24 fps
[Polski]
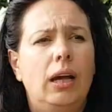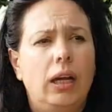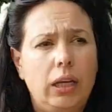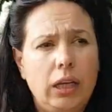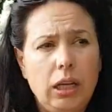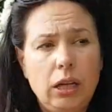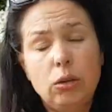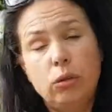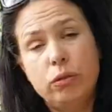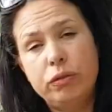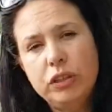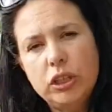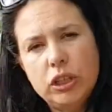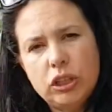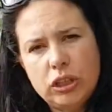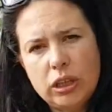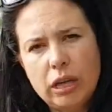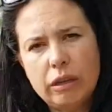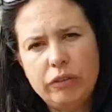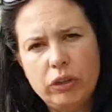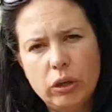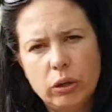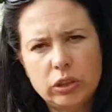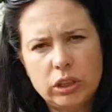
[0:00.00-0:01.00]
i również
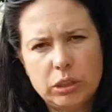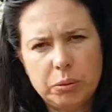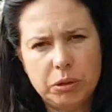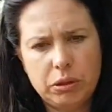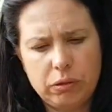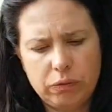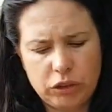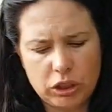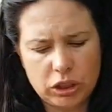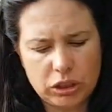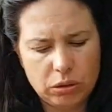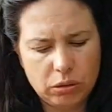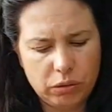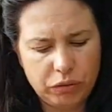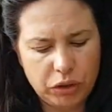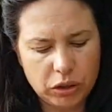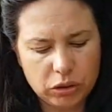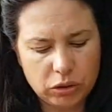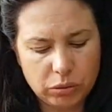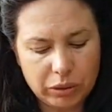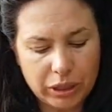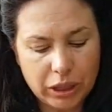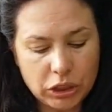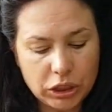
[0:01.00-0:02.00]
na wiosnę, potem wczesną
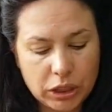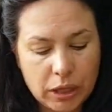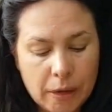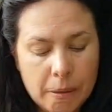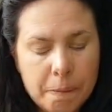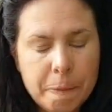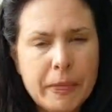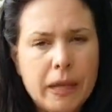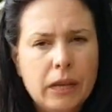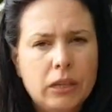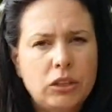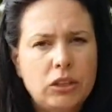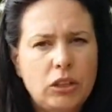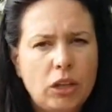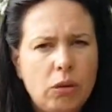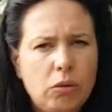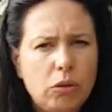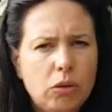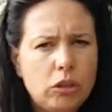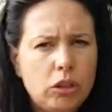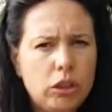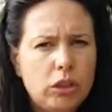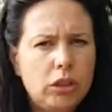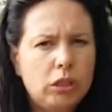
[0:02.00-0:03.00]
wiosną. Także są
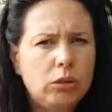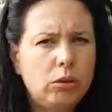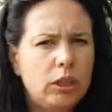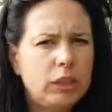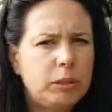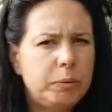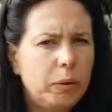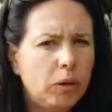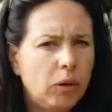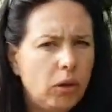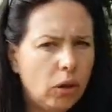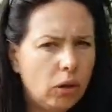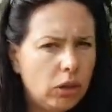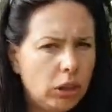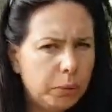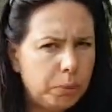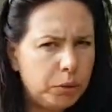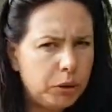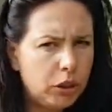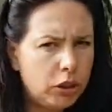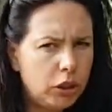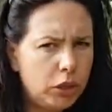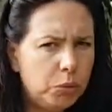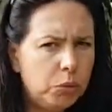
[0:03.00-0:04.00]
rośliny, które spokojnie
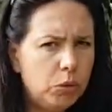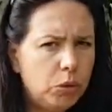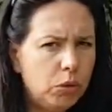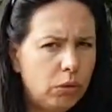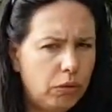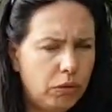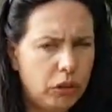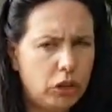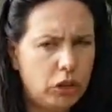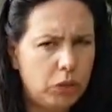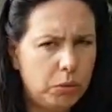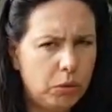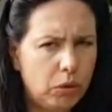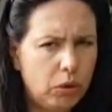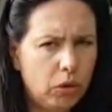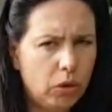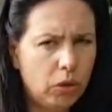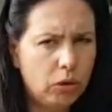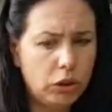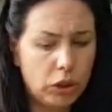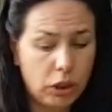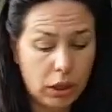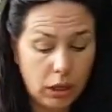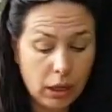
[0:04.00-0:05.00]
przezimują w Waszym
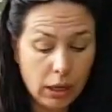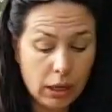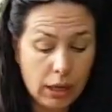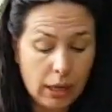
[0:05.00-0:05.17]
ogrodzie.